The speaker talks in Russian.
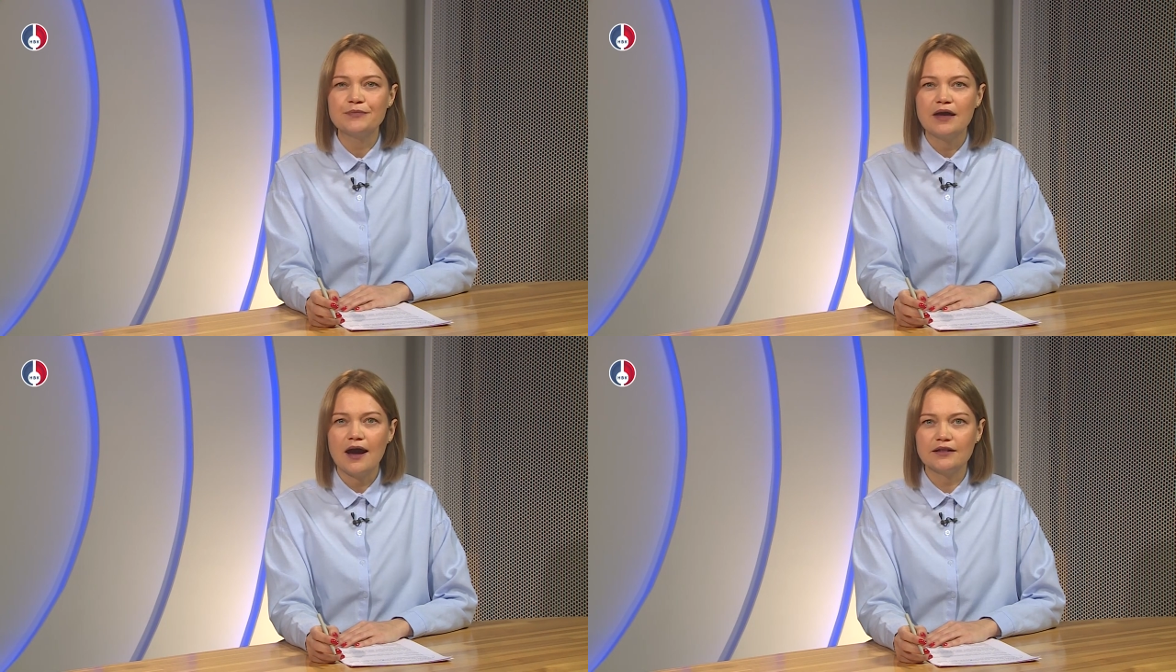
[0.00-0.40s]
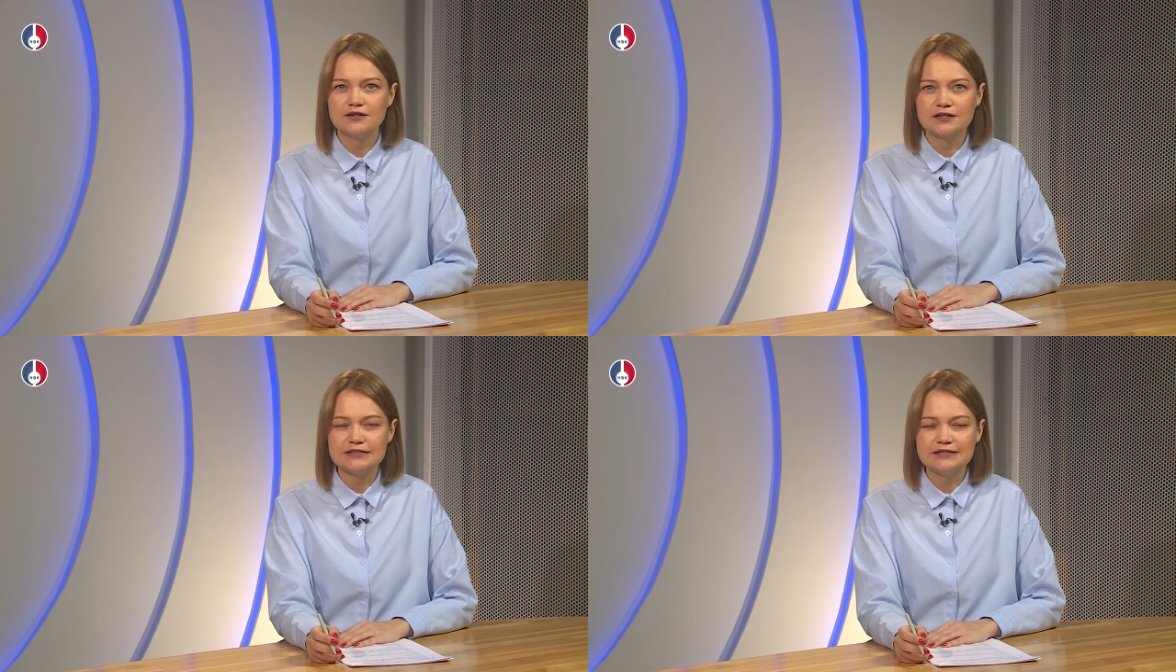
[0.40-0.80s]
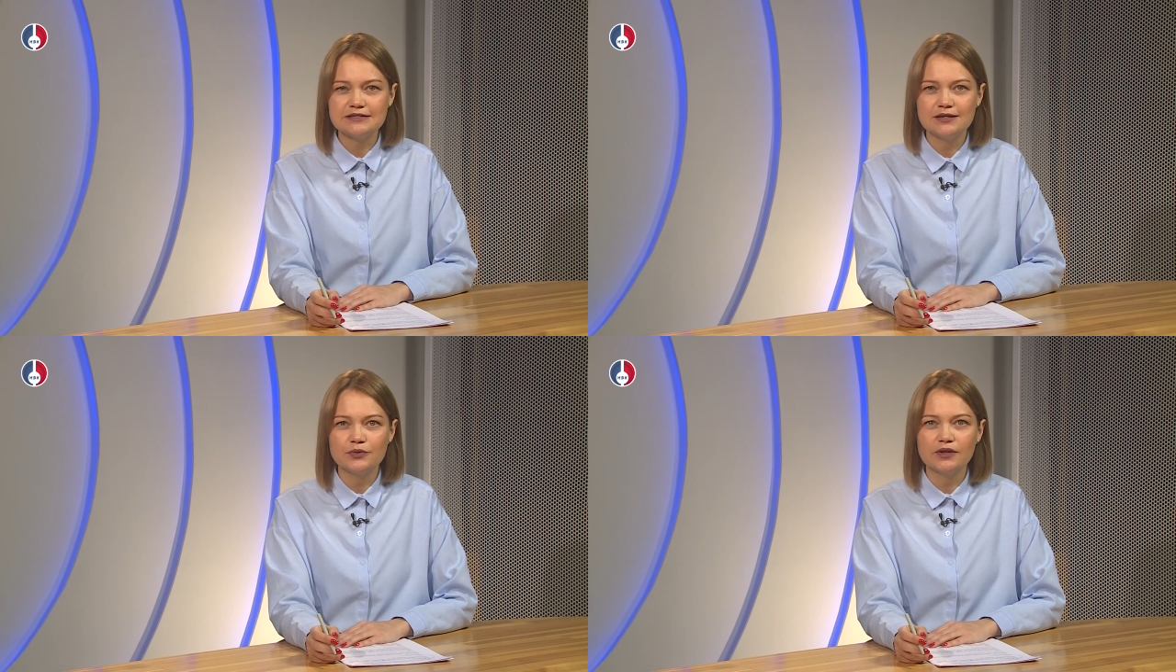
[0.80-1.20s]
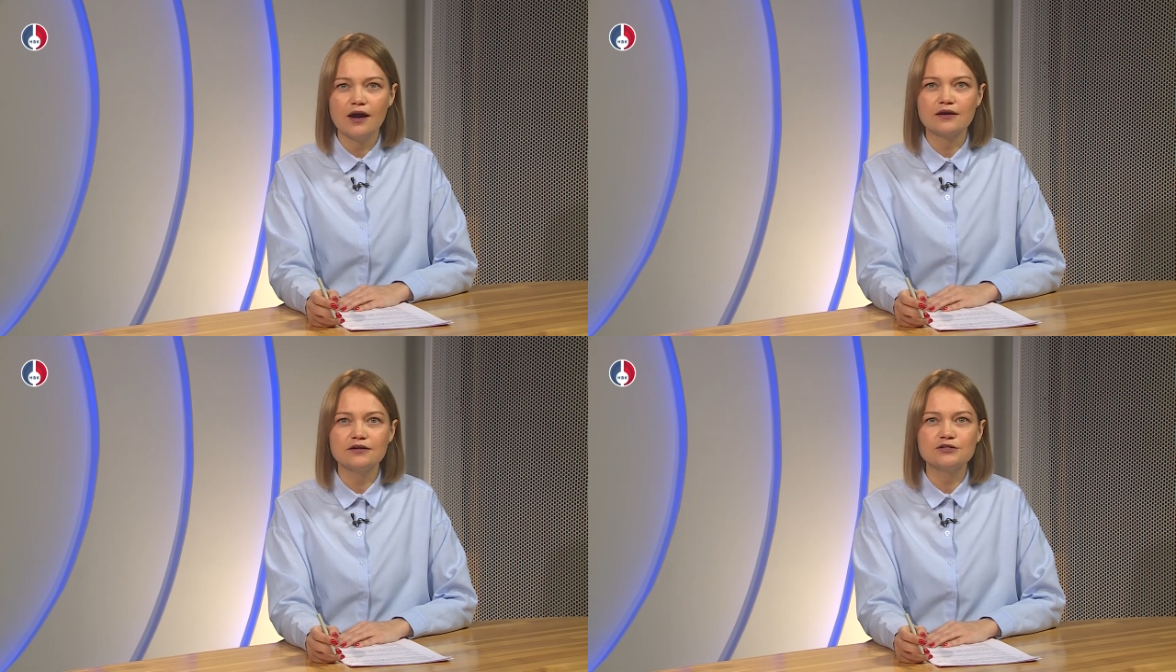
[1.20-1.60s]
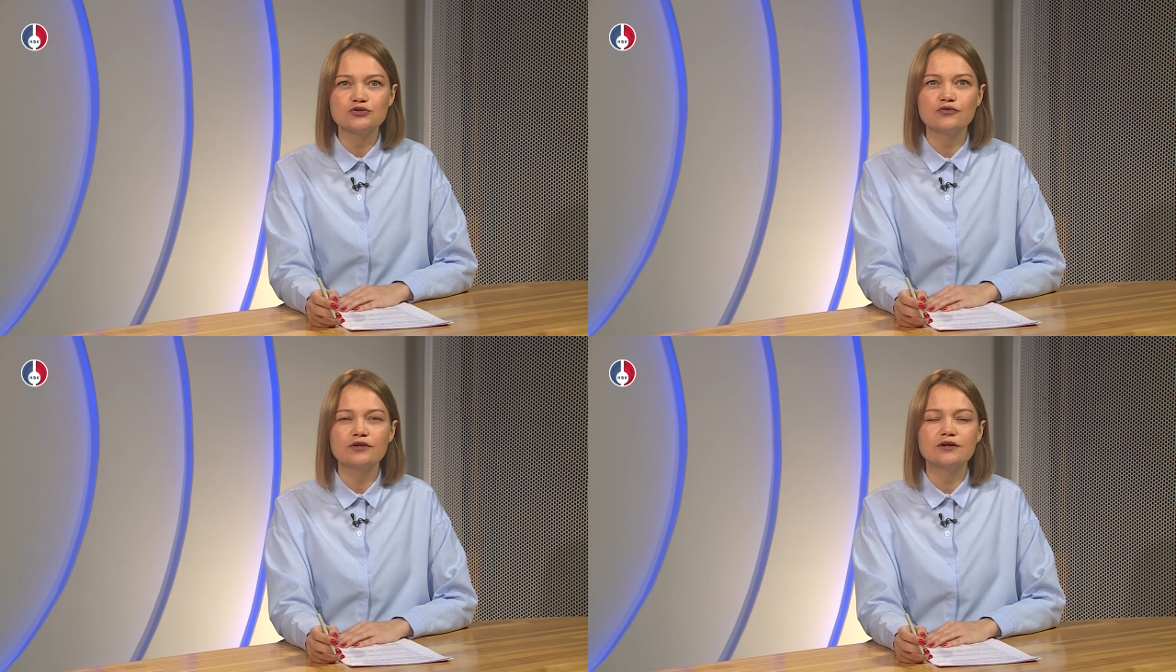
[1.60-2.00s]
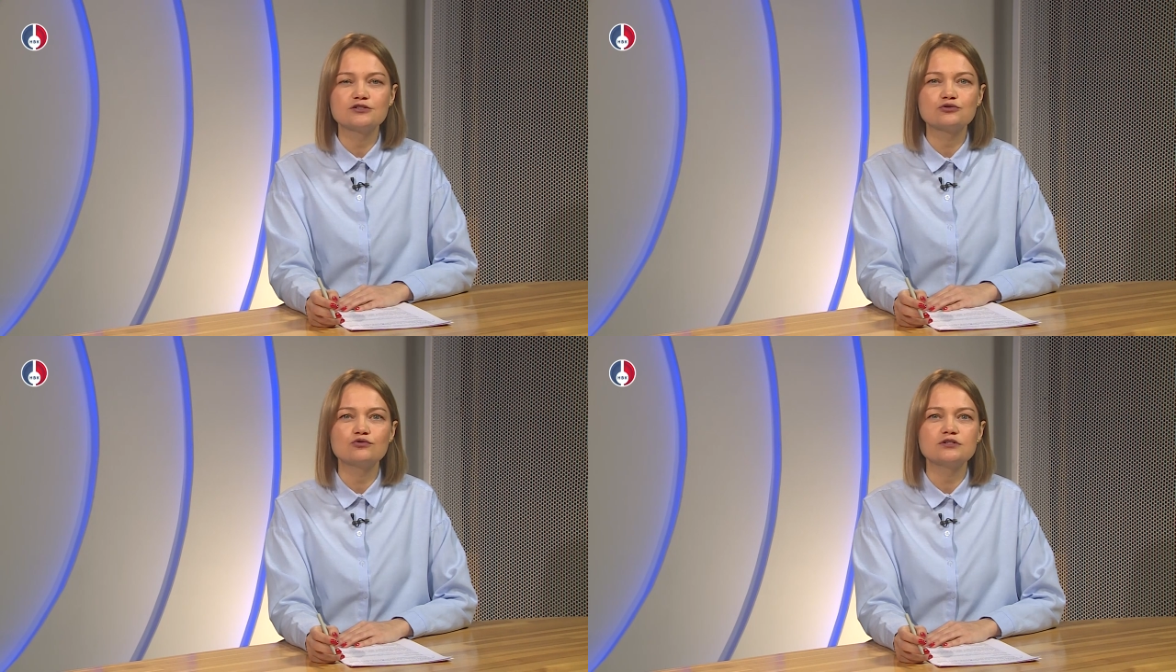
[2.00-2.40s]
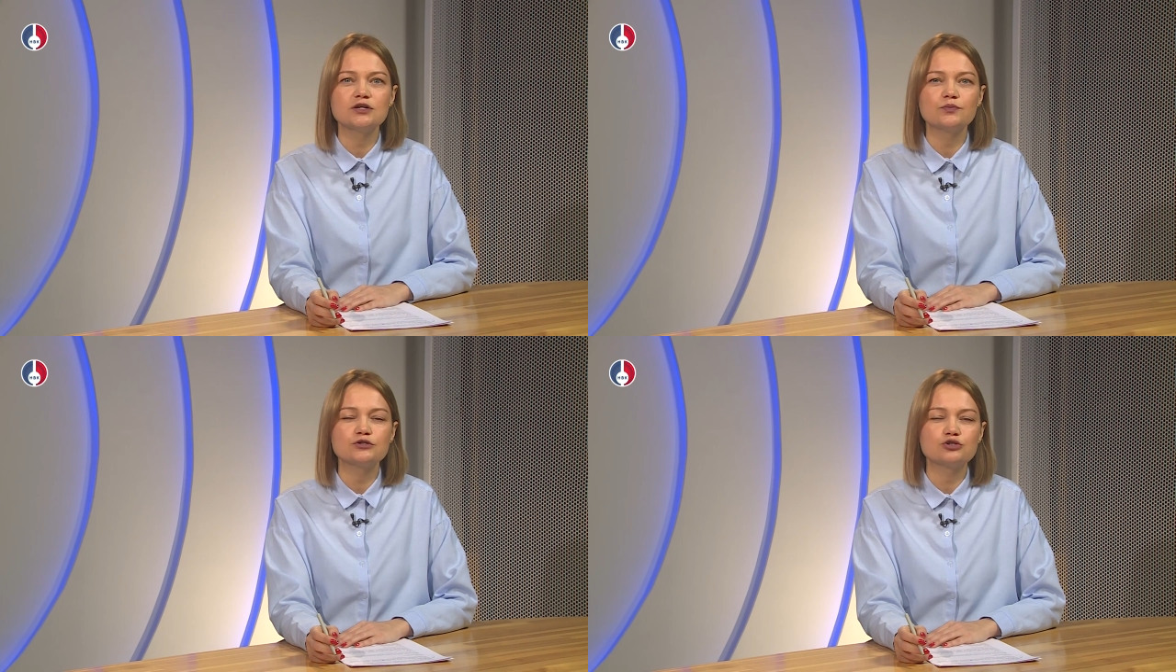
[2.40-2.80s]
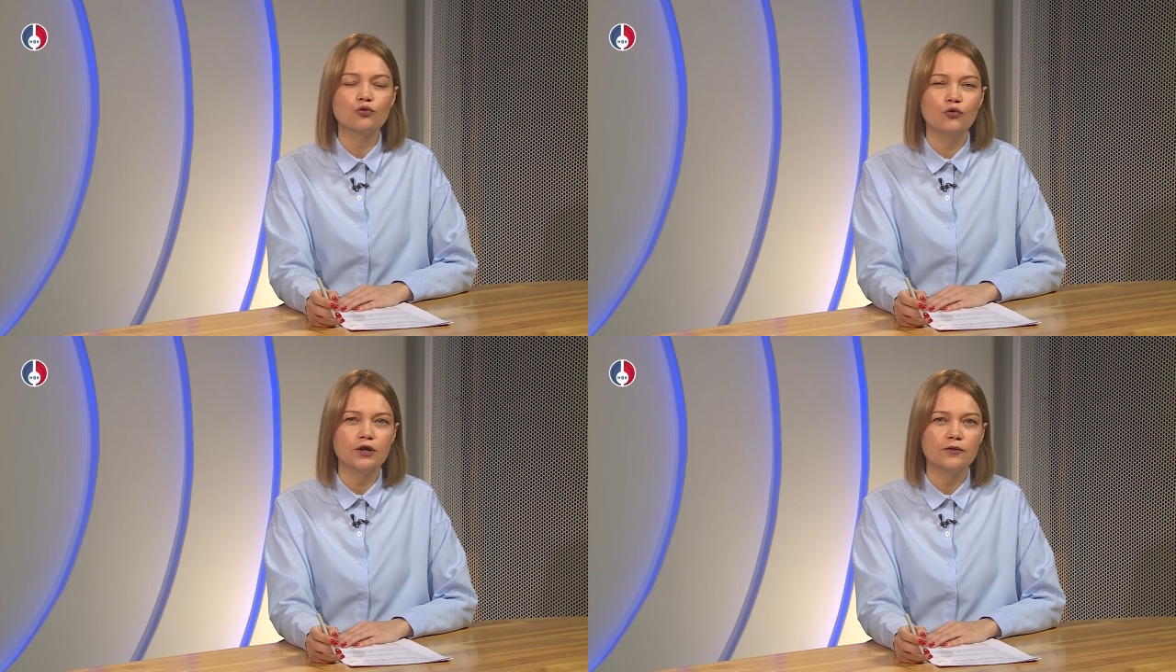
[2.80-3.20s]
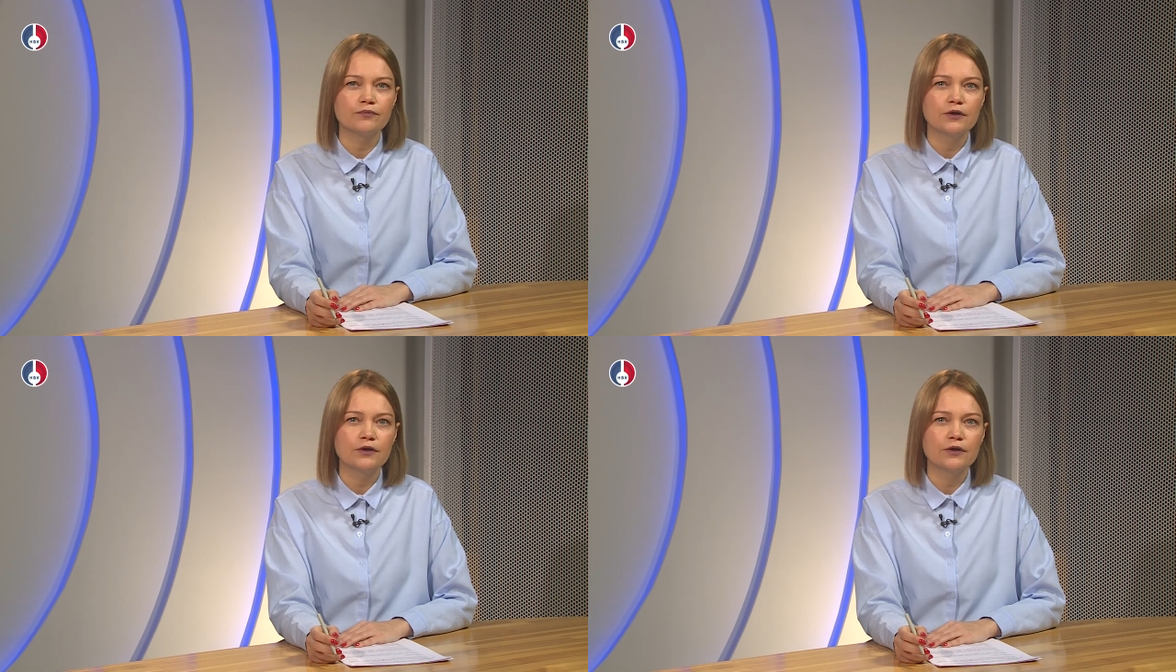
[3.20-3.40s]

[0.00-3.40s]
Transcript: а для родителей была организована экскурсия по школе.